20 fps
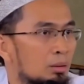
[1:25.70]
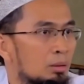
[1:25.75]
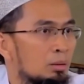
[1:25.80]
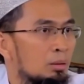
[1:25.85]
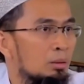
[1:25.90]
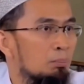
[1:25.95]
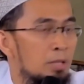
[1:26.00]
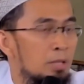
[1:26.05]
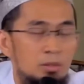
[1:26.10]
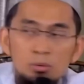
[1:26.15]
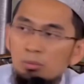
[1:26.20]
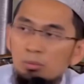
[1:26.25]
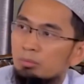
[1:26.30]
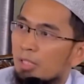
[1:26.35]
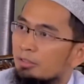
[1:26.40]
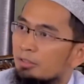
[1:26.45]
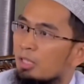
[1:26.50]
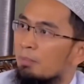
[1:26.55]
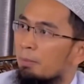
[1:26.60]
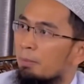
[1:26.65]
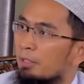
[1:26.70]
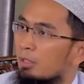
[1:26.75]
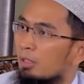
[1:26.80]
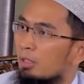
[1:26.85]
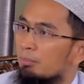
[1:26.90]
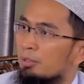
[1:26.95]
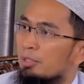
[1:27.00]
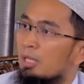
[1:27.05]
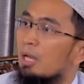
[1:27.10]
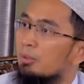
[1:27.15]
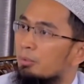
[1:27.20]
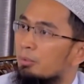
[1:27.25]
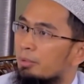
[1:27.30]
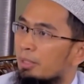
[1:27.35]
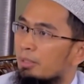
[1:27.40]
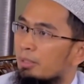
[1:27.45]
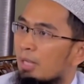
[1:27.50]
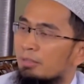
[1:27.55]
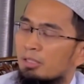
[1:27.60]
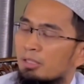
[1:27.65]
Bingung, datang pada Nabi,
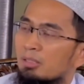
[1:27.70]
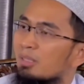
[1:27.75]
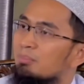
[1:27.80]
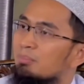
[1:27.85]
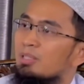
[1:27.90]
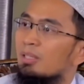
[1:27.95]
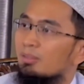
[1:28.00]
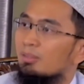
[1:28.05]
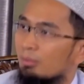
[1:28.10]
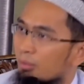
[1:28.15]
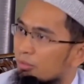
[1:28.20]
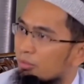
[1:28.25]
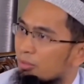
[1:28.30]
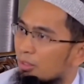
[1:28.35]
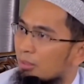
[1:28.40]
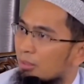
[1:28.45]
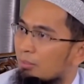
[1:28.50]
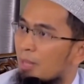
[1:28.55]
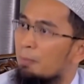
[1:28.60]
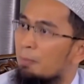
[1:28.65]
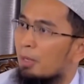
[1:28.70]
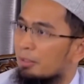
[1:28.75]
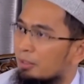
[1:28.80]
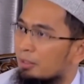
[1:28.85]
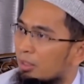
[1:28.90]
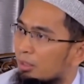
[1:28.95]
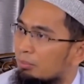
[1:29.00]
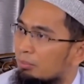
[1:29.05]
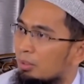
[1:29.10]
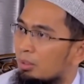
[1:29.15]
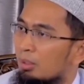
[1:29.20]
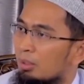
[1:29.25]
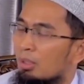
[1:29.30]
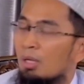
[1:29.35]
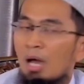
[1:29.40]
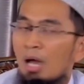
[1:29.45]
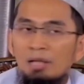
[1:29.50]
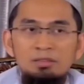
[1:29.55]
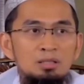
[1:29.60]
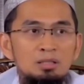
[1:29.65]
diadukan. Atan Nabi Sallallahu Wasallam. Apa kata
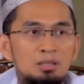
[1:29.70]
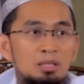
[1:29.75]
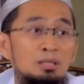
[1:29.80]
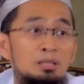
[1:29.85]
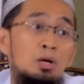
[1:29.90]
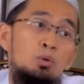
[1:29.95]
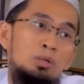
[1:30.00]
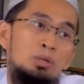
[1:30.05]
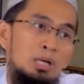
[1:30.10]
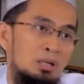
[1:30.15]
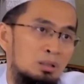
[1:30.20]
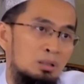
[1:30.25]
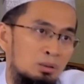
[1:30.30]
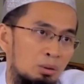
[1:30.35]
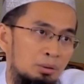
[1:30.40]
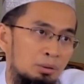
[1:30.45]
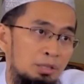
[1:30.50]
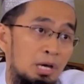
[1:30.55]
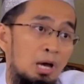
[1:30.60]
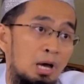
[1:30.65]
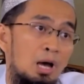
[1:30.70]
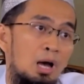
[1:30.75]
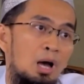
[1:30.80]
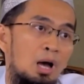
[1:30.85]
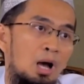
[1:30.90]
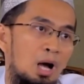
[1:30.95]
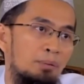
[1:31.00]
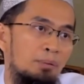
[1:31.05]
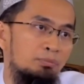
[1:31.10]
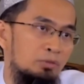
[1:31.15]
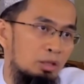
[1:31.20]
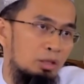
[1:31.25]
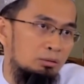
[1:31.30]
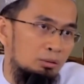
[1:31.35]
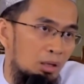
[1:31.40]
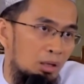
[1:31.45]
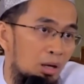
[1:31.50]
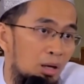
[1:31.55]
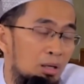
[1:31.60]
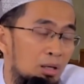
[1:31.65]
Nabi? Atadri tahukah engkau? Ya
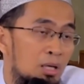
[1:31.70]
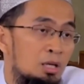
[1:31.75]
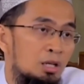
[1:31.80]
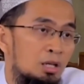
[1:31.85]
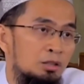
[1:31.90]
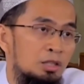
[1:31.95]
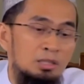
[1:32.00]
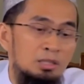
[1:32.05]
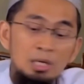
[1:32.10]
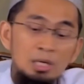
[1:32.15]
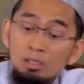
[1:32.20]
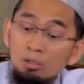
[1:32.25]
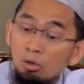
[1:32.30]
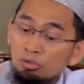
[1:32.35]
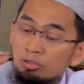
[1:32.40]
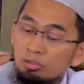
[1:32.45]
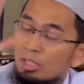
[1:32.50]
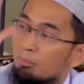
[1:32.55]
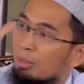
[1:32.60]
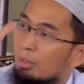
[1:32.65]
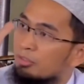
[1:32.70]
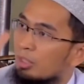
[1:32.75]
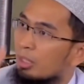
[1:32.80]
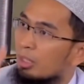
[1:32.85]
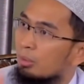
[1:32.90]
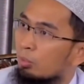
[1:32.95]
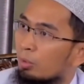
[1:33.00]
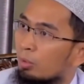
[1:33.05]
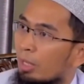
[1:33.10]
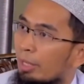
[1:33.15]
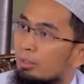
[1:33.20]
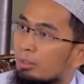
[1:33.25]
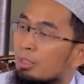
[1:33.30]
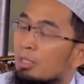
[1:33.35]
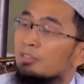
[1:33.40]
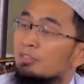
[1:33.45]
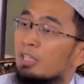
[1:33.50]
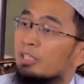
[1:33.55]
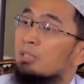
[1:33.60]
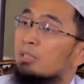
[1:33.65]
Abdullah. Ketika engkau sedang baca Al-Quran,
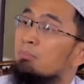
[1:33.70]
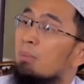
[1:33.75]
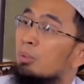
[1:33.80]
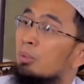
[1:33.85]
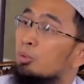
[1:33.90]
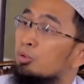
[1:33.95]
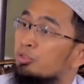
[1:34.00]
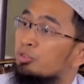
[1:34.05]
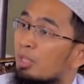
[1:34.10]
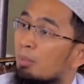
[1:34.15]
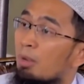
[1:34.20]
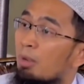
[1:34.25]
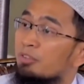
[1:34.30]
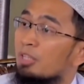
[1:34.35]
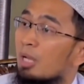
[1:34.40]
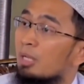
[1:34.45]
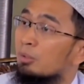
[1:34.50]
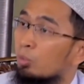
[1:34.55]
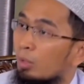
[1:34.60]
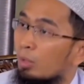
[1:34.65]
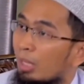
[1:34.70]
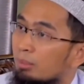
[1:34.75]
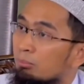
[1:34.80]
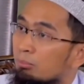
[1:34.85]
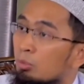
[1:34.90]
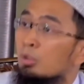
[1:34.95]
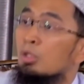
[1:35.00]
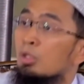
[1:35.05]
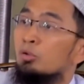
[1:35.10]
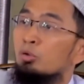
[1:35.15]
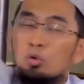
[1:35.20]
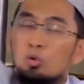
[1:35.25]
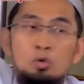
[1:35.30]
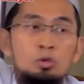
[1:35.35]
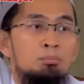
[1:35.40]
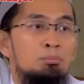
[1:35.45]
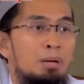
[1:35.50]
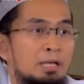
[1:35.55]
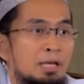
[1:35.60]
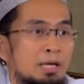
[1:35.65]
saking bagusnya bacaan Quranmu,
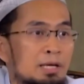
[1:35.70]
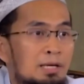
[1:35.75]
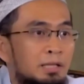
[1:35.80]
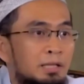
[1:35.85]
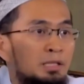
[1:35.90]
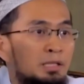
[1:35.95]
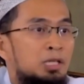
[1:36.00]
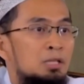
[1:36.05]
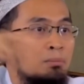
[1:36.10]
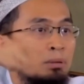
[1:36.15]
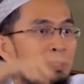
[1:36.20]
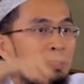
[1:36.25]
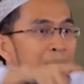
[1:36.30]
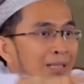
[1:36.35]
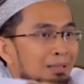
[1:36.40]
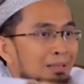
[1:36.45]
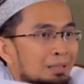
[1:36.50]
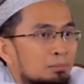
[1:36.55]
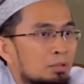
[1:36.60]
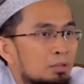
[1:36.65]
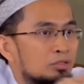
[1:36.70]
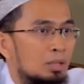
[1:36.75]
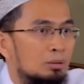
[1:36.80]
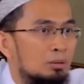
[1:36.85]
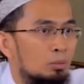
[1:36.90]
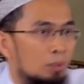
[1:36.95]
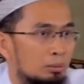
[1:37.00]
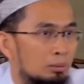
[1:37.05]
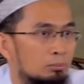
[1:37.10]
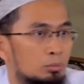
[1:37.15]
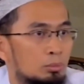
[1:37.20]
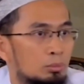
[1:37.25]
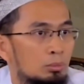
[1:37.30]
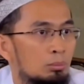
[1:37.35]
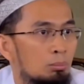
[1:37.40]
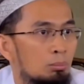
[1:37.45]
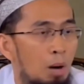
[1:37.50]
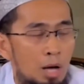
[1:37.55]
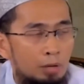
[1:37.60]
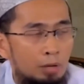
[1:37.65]
turun malaikat ingin mendengarkan bacaan Quran.
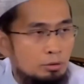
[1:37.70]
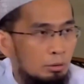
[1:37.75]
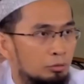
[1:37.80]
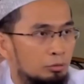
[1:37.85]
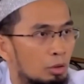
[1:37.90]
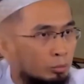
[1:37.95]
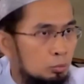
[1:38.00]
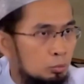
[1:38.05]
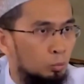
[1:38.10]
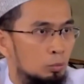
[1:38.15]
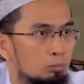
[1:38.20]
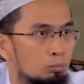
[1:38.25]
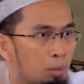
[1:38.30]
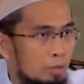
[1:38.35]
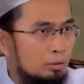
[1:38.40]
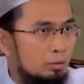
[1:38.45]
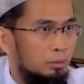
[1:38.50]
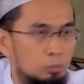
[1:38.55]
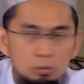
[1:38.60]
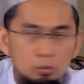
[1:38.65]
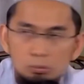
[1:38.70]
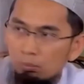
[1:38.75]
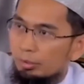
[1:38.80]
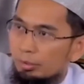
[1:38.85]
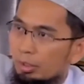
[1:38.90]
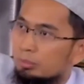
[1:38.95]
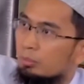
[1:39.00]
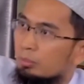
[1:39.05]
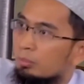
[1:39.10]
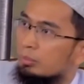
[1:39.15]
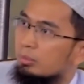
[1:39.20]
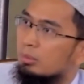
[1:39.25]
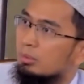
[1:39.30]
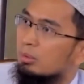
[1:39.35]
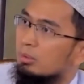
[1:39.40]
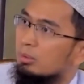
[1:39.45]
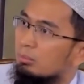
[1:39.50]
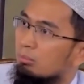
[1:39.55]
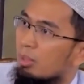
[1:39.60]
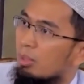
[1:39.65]
Banyak yang turun, banyak turun, banyak turun.
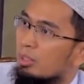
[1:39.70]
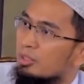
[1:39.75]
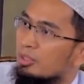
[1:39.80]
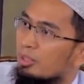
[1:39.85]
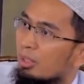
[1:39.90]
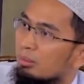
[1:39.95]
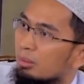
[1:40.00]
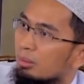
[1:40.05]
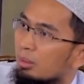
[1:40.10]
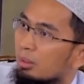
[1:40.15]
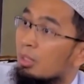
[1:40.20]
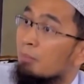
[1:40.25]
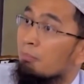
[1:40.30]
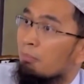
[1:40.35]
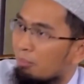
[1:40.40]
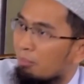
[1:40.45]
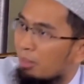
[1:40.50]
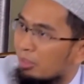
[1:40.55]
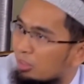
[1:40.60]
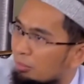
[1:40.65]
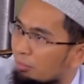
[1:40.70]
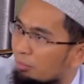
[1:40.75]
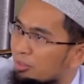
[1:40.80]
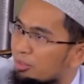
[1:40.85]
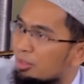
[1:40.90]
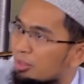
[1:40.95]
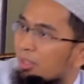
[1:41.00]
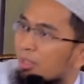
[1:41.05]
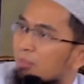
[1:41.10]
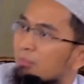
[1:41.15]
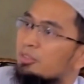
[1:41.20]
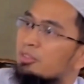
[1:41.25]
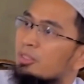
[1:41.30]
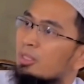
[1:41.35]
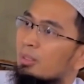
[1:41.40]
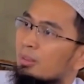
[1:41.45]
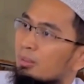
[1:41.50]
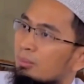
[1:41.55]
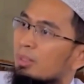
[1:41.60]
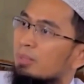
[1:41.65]
Masya Allah. Bermanja-manja dengan
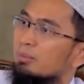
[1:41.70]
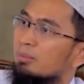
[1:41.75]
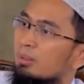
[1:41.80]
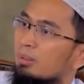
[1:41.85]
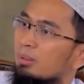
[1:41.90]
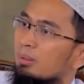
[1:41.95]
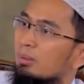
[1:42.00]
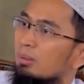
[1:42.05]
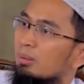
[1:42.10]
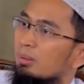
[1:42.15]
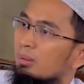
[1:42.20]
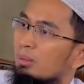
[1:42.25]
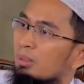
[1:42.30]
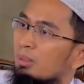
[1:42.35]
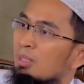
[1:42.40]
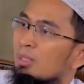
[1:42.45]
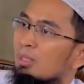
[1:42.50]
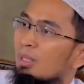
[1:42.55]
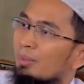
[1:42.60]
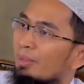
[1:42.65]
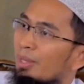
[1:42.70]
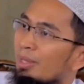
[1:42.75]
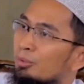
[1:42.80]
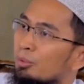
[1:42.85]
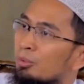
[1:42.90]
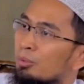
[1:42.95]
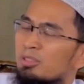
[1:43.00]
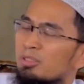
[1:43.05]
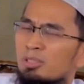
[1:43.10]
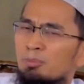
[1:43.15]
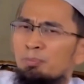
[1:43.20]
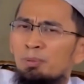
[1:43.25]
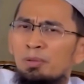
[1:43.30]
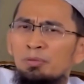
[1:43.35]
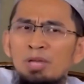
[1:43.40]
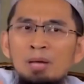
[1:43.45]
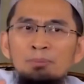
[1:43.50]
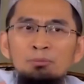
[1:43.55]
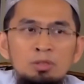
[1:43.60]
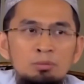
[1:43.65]
bacaan Al-Qurannya. Karena itu
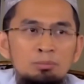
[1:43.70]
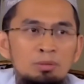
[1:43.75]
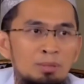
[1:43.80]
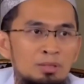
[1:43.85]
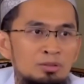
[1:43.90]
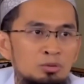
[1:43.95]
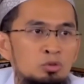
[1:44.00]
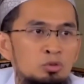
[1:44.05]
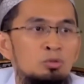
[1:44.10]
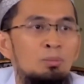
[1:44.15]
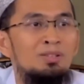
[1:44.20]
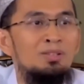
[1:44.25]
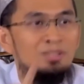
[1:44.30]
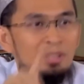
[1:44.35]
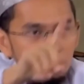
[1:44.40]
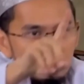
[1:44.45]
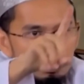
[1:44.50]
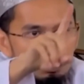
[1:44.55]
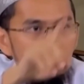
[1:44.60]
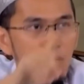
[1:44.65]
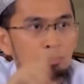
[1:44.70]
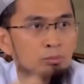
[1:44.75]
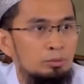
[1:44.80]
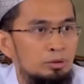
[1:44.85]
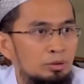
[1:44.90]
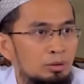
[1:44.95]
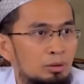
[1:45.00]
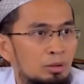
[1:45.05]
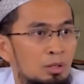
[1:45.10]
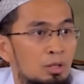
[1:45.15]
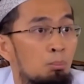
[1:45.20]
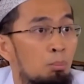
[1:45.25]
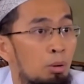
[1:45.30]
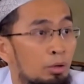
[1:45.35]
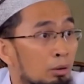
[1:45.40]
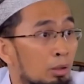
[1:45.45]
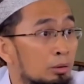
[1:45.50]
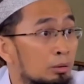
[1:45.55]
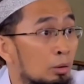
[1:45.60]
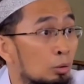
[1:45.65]
seperti Abdullah bin Mas'ud cuma satu di muka bumi.
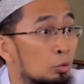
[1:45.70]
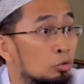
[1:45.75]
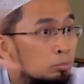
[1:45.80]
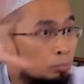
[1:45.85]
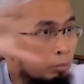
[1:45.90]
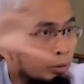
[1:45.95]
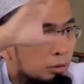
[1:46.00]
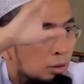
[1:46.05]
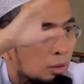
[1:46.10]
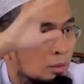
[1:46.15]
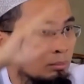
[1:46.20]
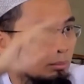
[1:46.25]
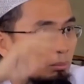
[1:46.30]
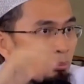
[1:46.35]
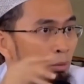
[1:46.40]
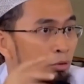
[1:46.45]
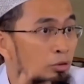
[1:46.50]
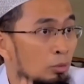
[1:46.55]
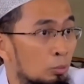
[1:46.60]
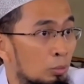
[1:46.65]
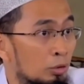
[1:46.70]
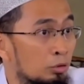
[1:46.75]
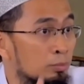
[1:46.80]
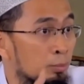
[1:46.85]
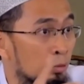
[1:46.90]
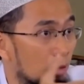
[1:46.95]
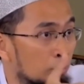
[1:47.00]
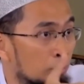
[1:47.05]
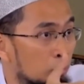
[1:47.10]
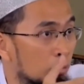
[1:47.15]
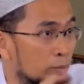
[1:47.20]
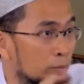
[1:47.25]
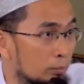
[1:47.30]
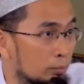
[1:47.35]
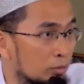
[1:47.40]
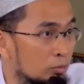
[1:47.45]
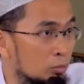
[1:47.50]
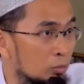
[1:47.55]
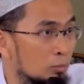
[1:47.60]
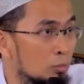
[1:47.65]
Bayangkan kalau semedan baca Quran seperti Abdullah bin
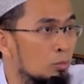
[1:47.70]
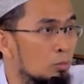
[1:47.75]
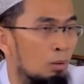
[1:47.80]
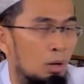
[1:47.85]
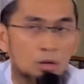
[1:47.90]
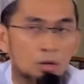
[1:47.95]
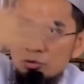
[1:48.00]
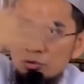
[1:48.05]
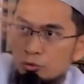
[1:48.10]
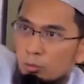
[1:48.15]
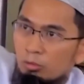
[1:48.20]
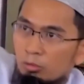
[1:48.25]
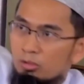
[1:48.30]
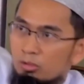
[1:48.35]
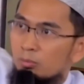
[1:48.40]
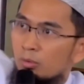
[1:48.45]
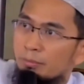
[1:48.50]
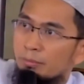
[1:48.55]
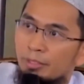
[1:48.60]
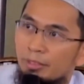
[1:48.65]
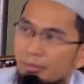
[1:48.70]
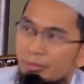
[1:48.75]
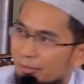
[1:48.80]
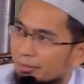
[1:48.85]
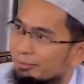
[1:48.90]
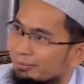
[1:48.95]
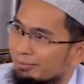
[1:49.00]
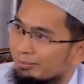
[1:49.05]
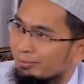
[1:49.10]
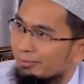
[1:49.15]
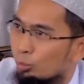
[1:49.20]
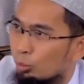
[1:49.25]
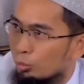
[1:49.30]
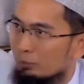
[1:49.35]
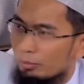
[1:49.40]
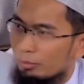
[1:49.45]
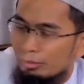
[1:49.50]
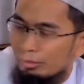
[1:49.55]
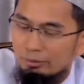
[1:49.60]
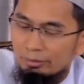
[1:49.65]
Mas'ud. Uh, hancur semua medan ini
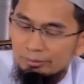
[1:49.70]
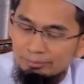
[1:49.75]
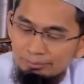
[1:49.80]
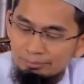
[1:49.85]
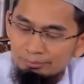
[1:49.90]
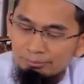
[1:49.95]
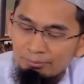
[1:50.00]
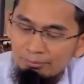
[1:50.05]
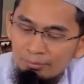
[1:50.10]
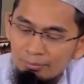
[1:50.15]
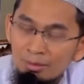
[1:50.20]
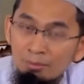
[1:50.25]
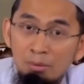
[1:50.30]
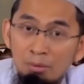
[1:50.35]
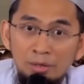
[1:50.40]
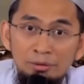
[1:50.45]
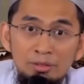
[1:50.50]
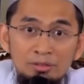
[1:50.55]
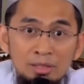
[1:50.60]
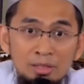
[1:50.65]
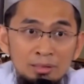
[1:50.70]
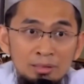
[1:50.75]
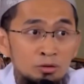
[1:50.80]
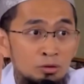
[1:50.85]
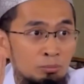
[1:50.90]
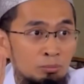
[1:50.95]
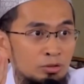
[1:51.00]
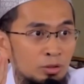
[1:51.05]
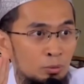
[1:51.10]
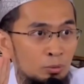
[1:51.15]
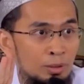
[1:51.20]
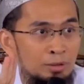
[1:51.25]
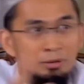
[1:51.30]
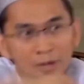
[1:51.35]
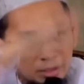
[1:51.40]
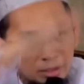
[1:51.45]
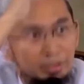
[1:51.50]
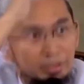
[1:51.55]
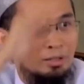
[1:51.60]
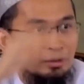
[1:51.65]
Turun malaikat. Makanya saat antum baca Quran
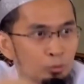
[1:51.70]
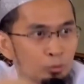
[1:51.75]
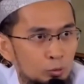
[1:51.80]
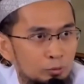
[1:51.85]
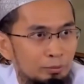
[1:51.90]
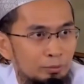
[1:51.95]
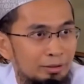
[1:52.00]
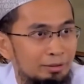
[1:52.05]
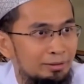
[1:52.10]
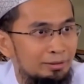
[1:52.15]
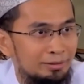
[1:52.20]
gak ada yang turun malaikat.